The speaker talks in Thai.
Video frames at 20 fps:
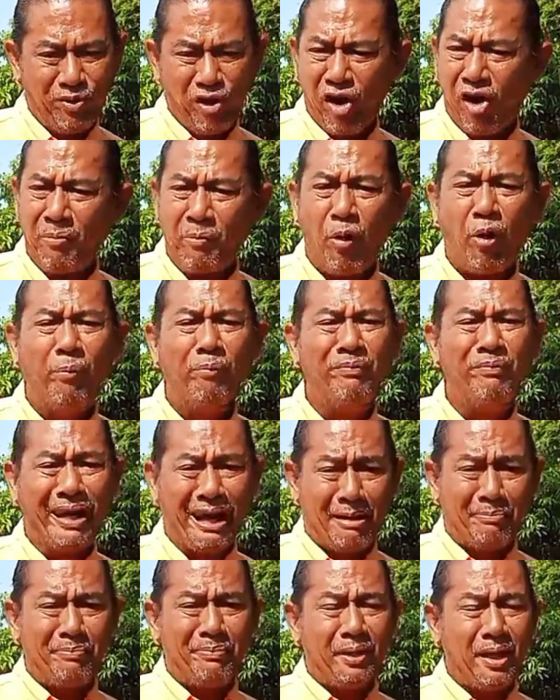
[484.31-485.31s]
ของผมนะ
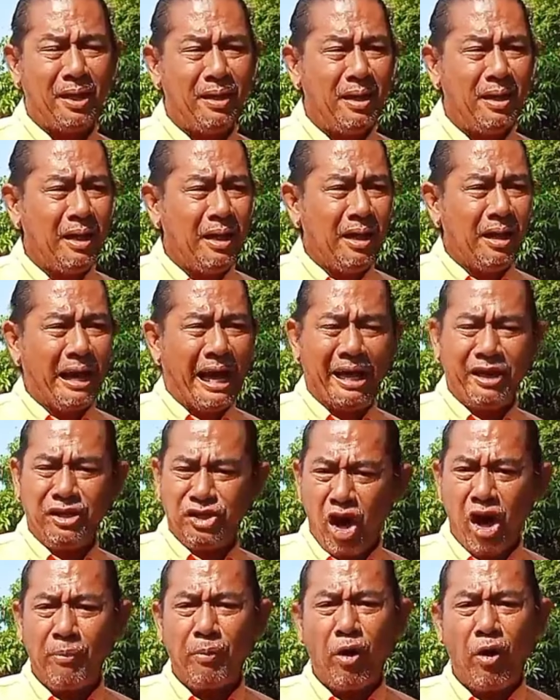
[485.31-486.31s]
ครับ ใคร
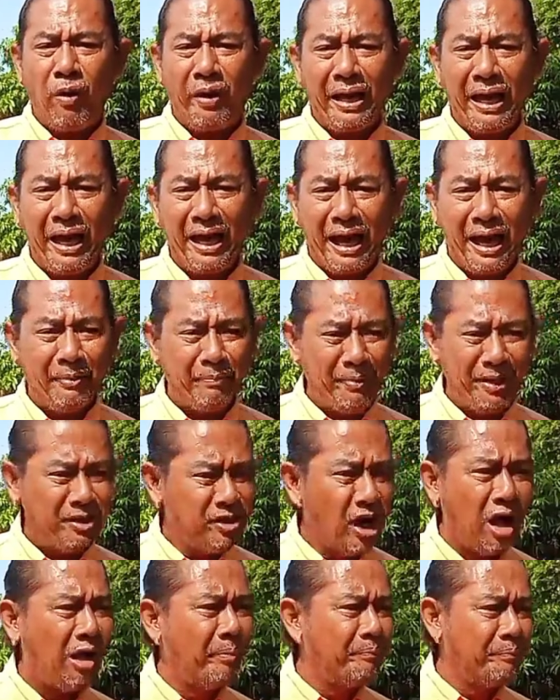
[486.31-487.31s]
ชอบก็โอเคใครไม่
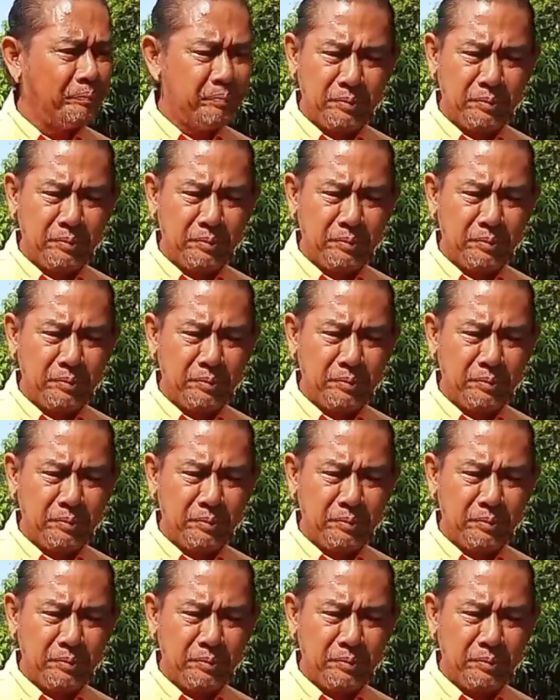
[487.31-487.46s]
ชอบ